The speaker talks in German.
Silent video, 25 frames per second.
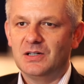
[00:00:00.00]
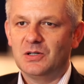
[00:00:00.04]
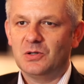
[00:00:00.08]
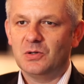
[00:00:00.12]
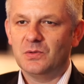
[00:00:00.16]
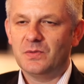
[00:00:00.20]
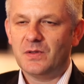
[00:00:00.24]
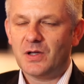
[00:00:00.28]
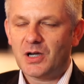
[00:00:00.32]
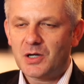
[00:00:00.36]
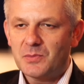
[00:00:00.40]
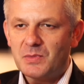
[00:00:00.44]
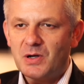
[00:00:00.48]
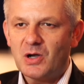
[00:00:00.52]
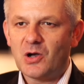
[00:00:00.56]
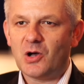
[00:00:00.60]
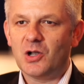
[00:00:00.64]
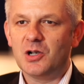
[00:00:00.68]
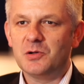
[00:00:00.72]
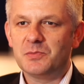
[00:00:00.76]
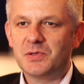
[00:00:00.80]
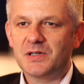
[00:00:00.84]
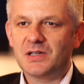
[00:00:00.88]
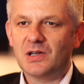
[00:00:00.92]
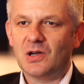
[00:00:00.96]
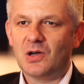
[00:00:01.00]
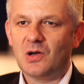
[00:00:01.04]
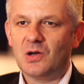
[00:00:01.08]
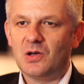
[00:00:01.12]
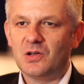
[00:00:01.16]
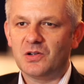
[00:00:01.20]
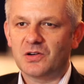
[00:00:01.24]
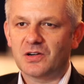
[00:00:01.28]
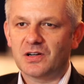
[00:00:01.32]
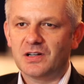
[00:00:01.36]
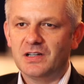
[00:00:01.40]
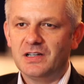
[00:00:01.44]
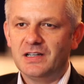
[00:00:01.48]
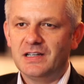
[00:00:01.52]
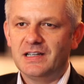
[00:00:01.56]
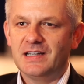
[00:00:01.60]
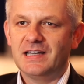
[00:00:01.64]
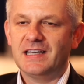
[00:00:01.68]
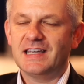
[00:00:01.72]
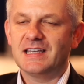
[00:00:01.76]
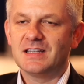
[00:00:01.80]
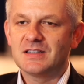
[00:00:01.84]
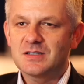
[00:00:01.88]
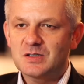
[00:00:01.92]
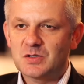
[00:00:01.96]
Und nach einem halben Jahr
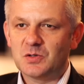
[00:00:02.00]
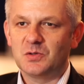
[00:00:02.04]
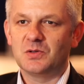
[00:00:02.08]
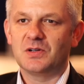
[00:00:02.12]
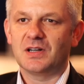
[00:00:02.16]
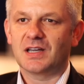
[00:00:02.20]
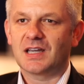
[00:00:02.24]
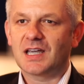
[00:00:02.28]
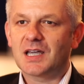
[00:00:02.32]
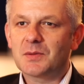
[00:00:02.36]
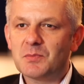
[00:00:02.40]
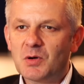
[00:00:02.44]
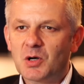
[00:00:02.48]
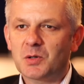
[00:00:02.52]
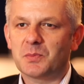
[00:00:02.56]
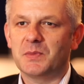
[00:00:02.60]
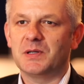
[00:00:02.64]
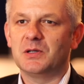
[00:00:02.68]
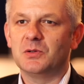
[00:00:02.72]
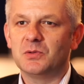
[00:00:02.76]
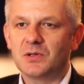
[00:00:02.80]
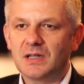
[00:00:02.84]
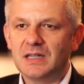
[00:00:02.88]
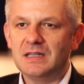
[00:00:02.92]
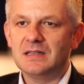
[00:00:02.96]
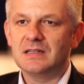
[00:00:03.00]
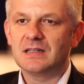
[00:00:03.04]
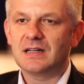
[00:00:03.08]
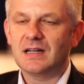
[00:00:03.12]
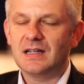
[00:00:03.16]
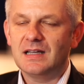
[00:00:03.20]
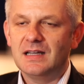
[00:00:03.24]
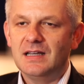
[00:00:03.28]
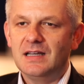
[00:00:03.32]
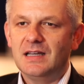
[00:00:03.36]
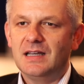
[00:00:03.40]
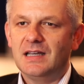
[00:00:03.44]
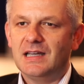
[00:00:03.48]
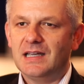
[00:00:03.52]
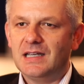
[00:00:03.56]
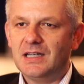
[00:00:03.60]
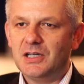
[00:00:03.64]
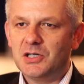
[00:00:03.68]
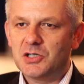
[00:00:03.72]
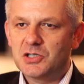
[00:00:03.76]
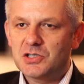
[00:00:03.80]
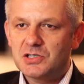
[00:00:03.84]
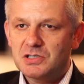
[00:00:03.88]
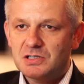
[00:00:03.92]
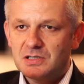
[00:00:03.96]
in Zürich, ich mag mich nur erinnern,
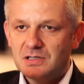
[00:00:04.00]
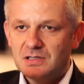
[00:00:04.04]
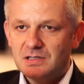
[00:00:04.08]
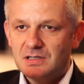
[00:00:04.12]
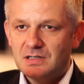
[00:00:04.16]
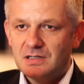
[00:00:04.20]
ist